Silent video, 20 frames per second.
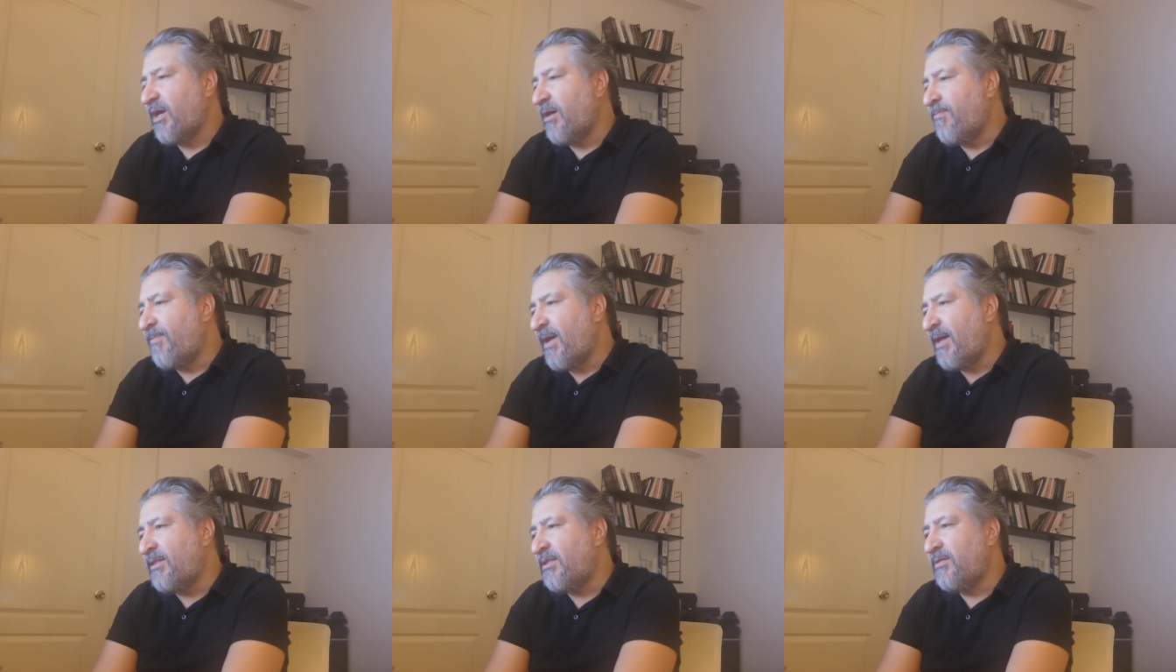
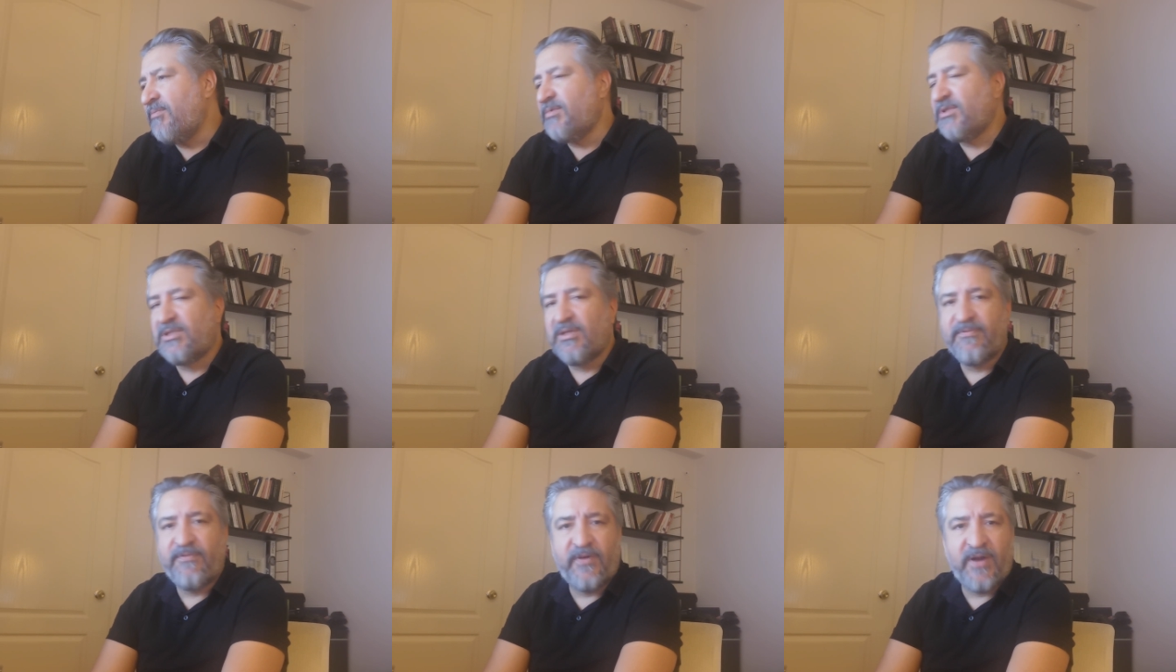efendim
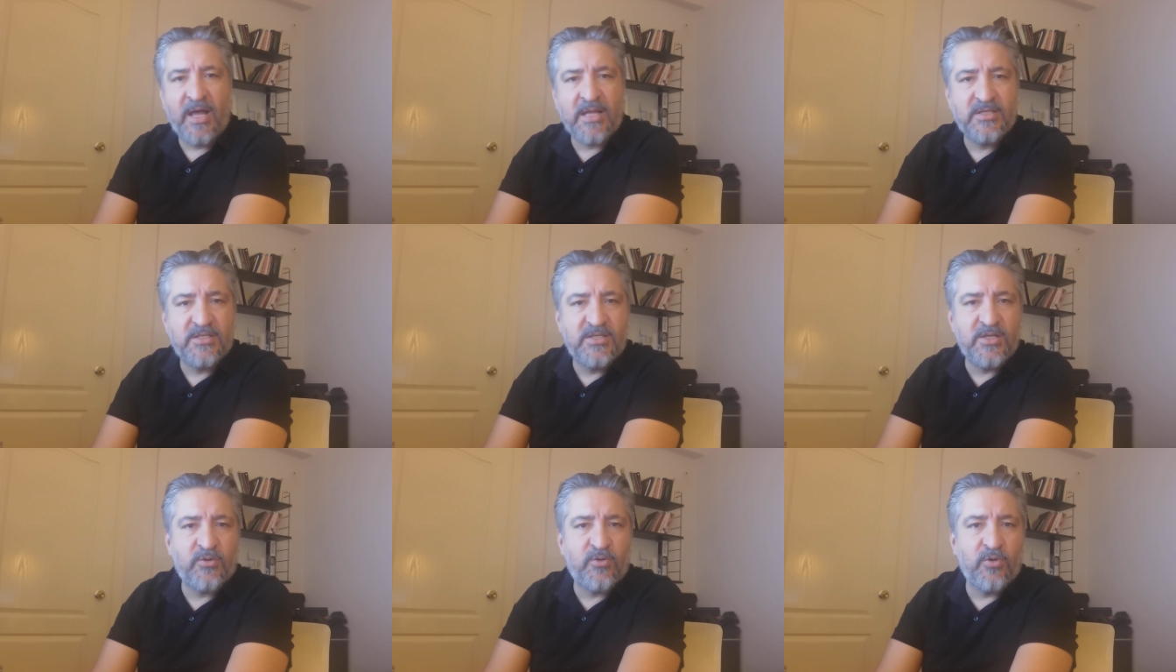işte
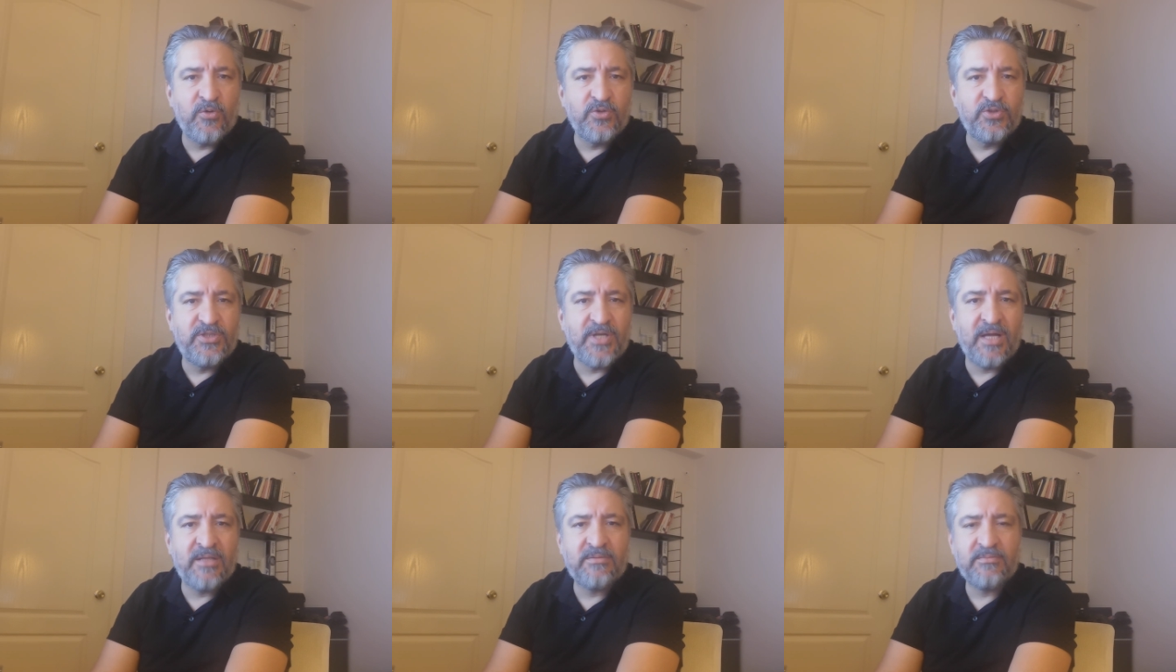Fransızca
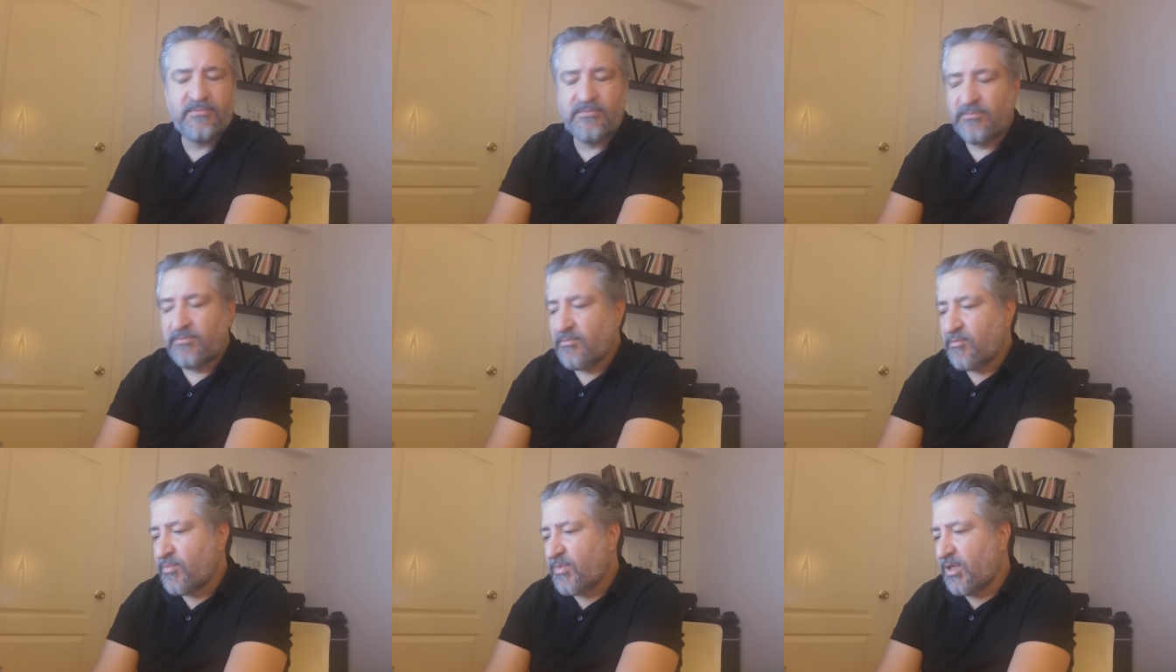konuşan
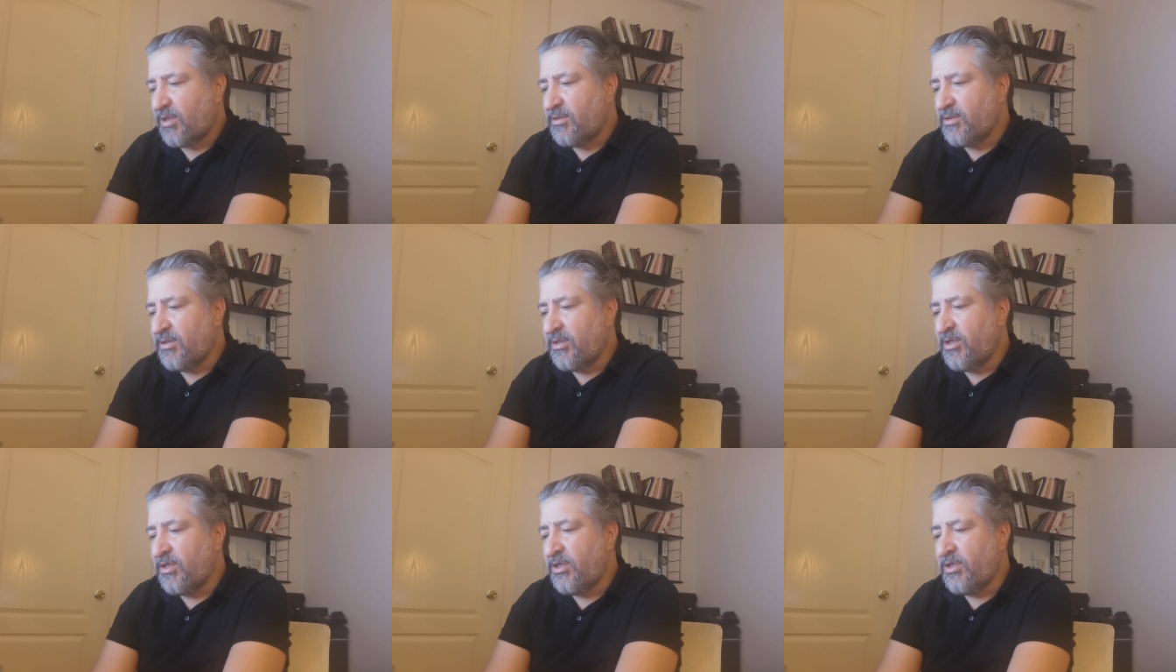
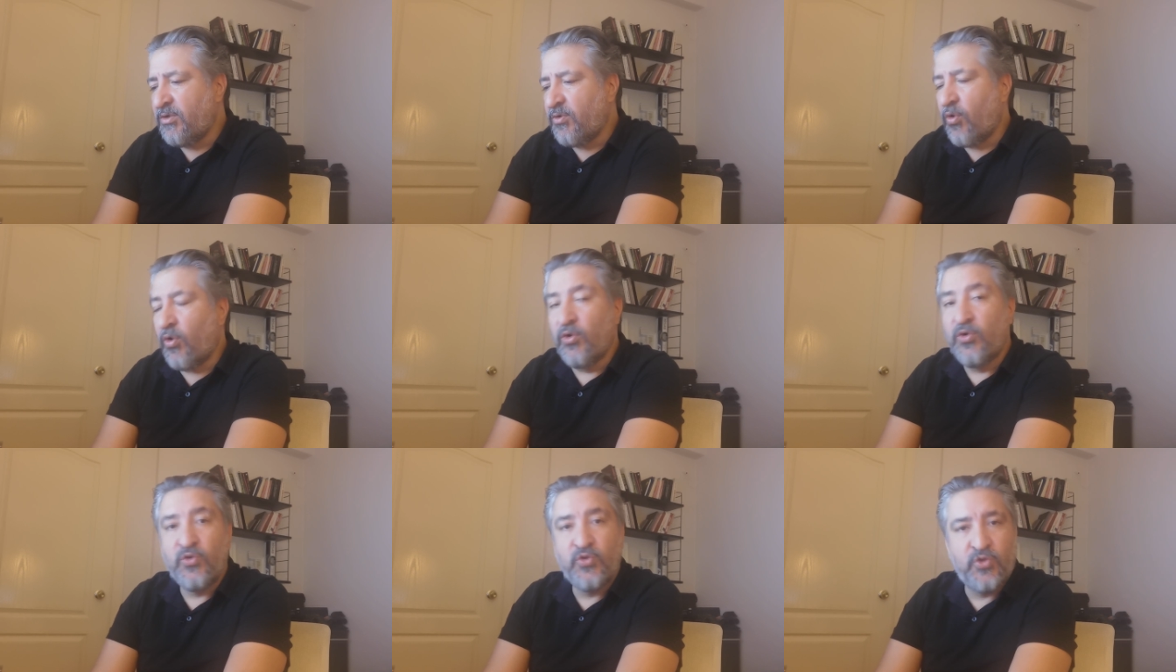e,
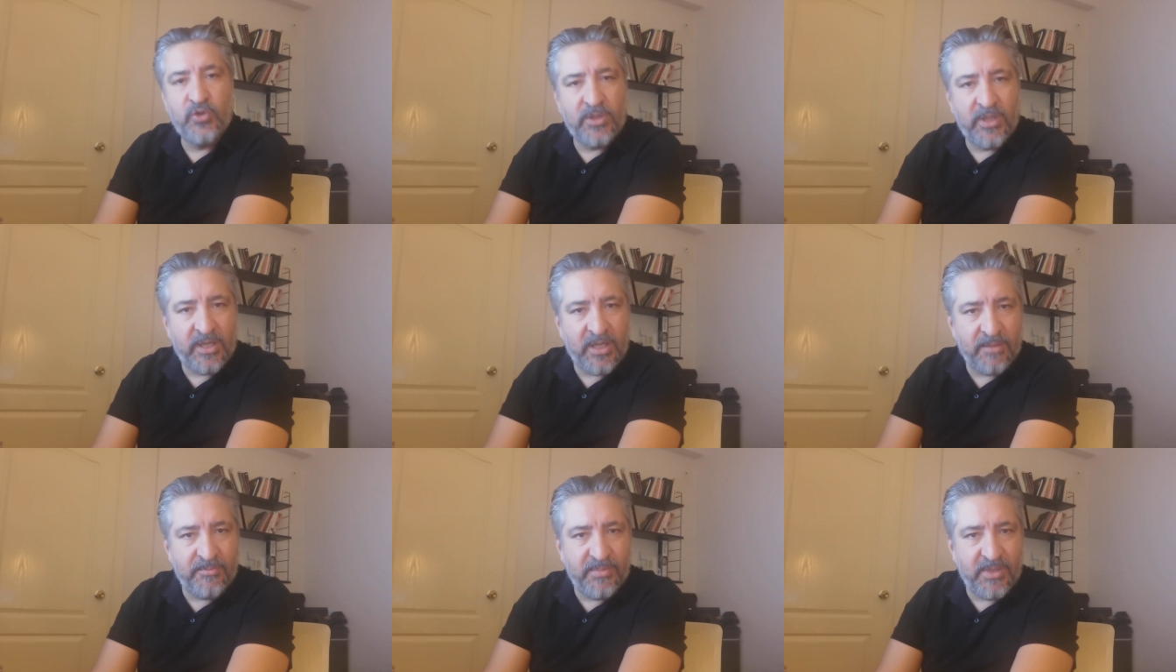
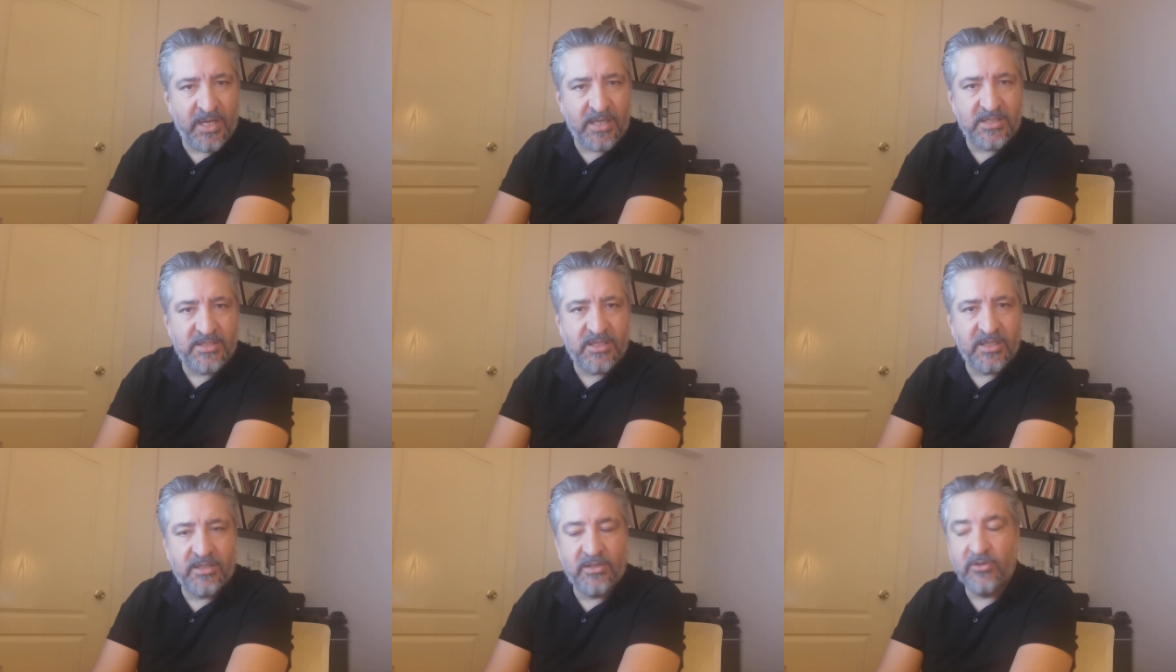oyunculara
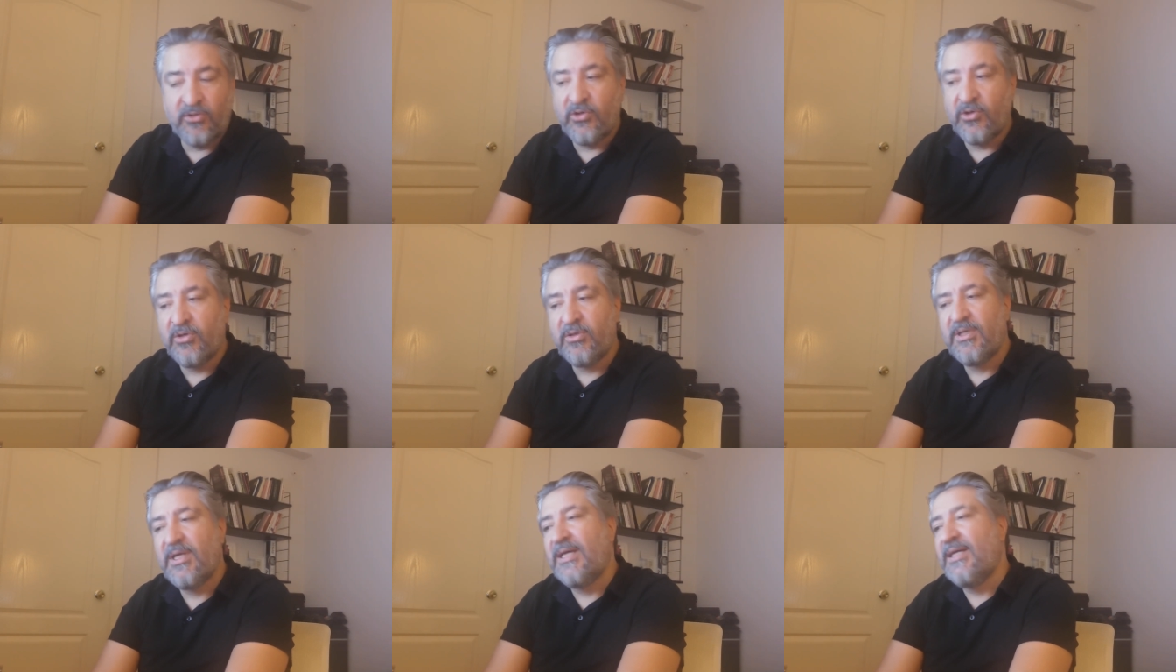biraz
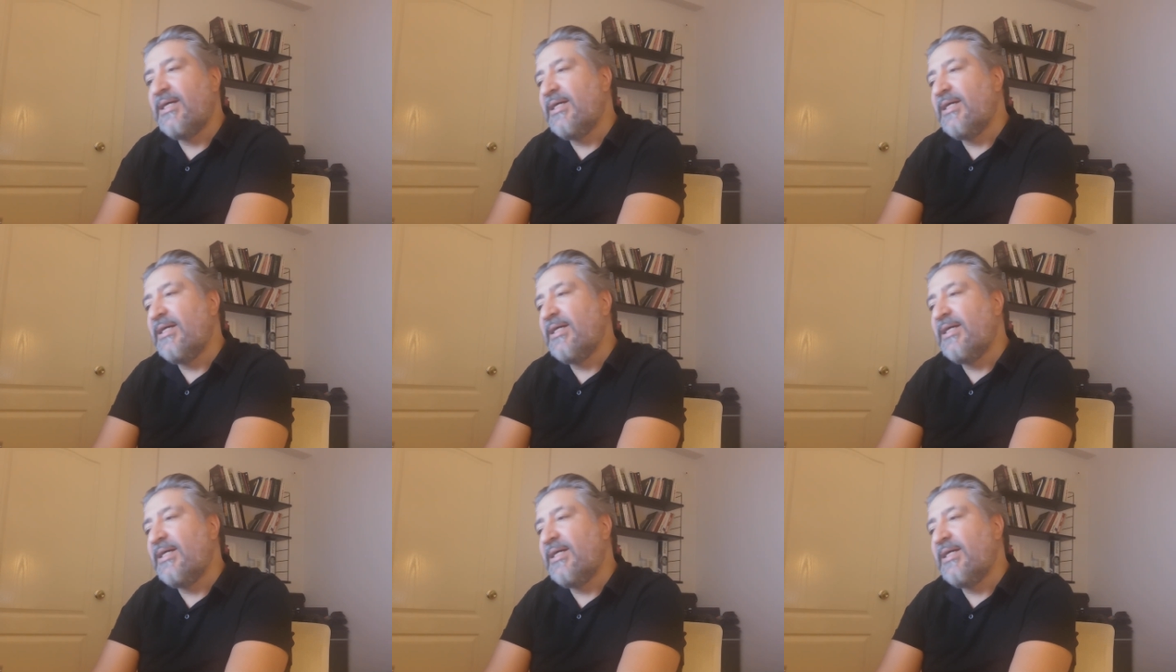takılıyor.